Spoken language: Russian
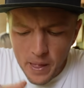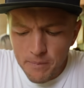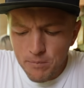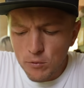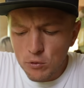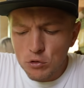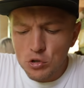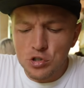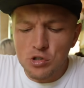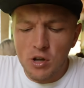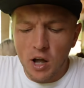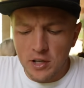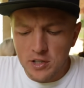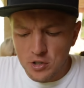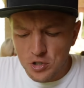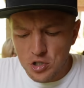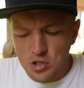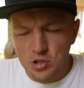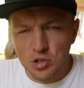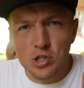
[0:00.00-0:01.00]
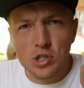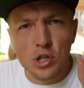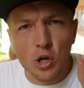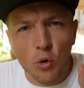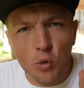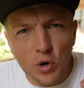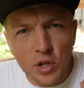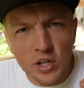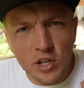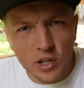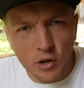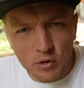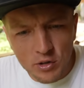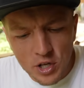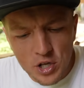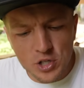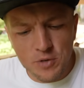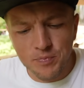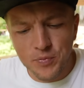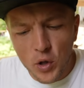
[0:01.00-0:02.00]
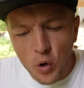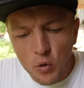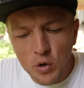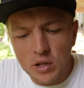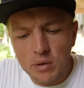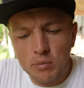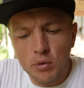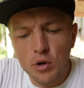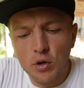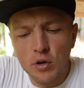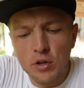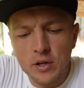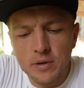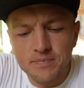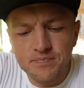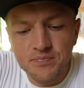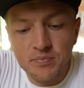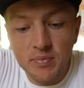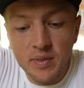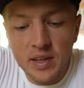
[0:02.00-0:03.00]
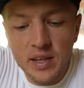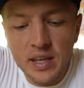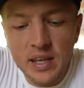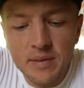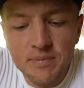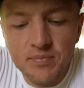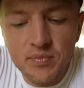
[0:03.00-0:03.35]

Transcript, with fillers: Ну, то, что я хотел, чисто, чисто куриный такой, знаешь, на курином бульоне. И,